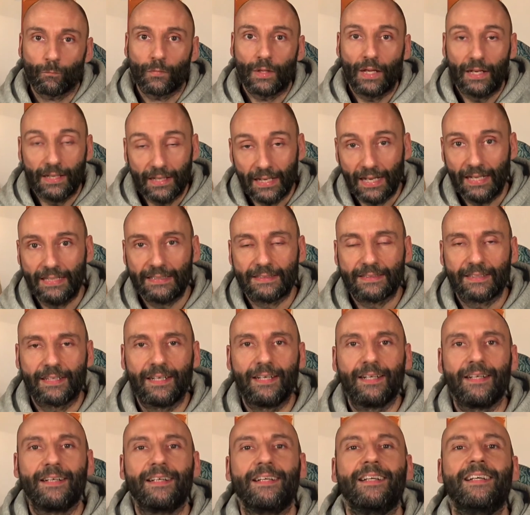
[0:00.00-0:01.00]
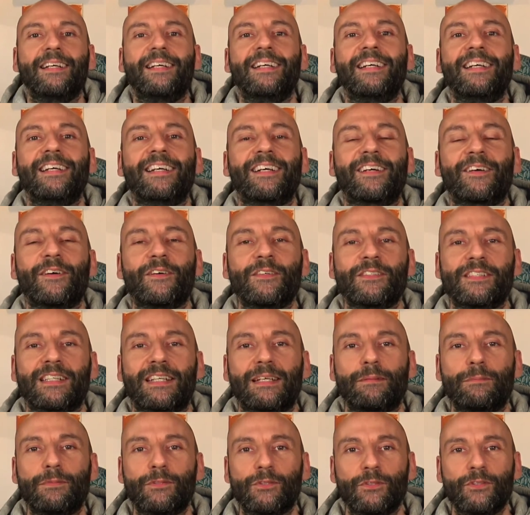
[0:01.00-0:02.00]
L'altra eh, cosa
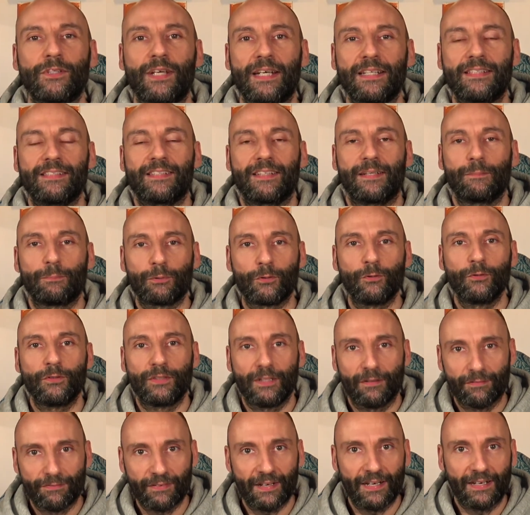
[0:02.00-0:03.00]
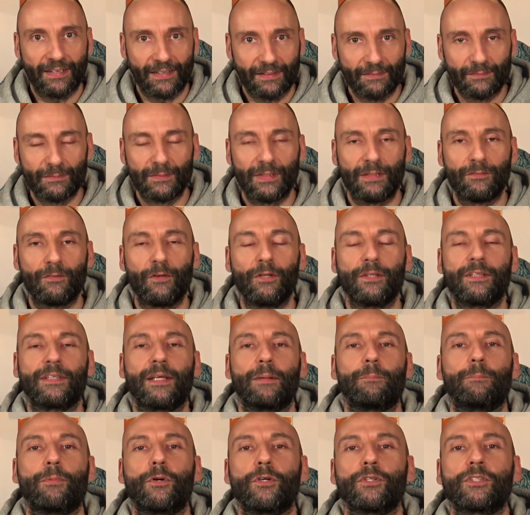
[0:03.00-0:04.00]
che bisogna essere pronti a fare una volta
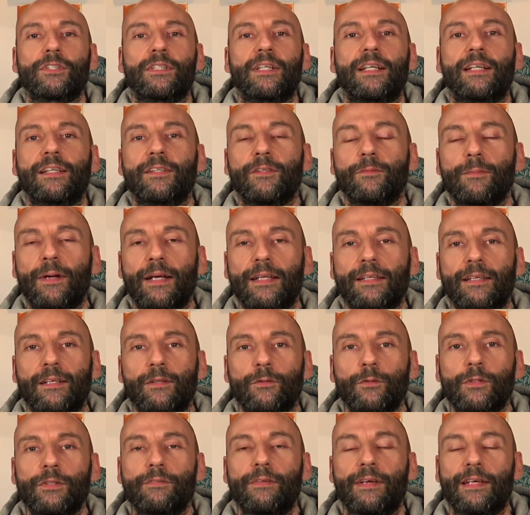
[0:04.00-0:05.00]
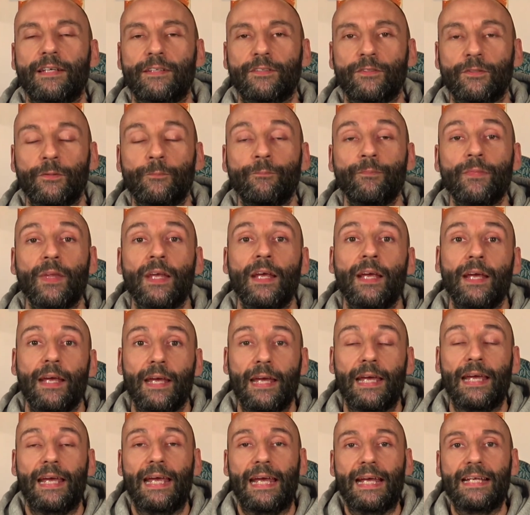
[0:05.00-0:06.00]
posta la domanda all'universo
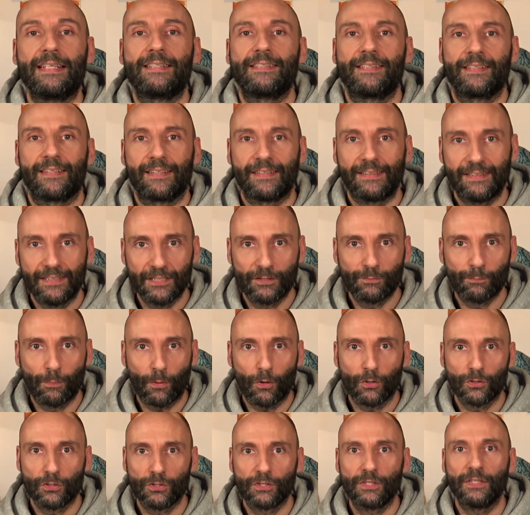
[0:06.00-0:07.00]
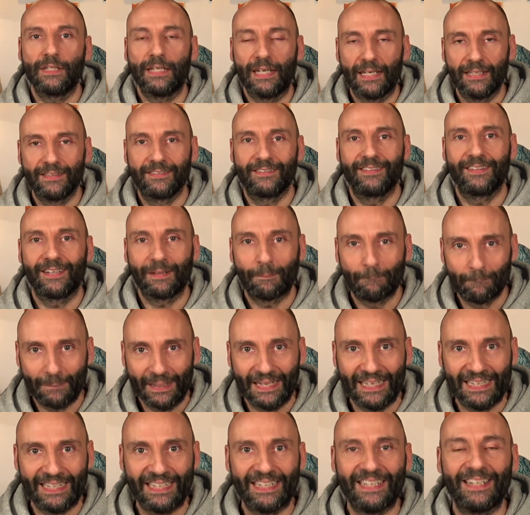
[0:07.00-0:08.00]
è essere disposti, essere
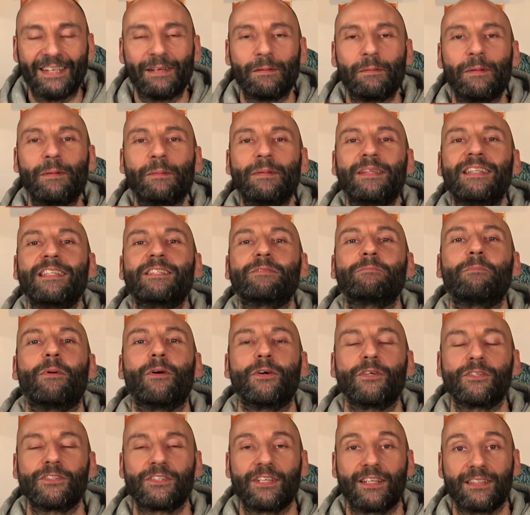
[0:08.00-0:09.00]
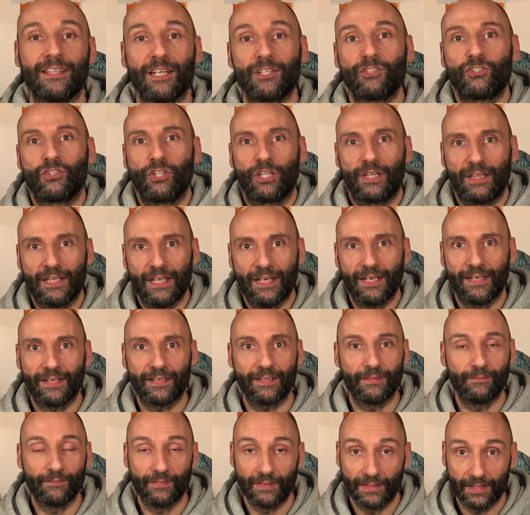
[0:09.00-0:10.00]
ben eh, disposti ad
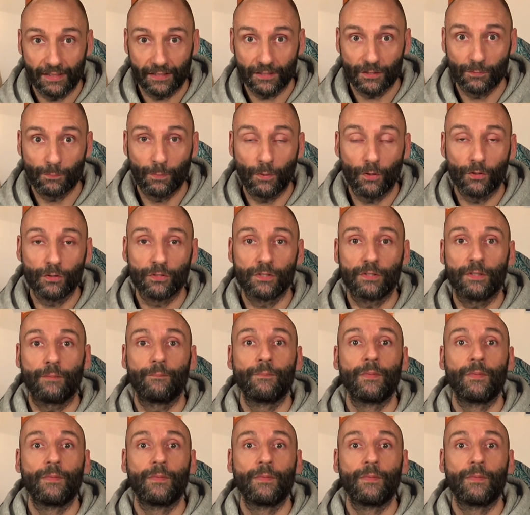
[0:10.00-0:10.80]
accettare la risposta,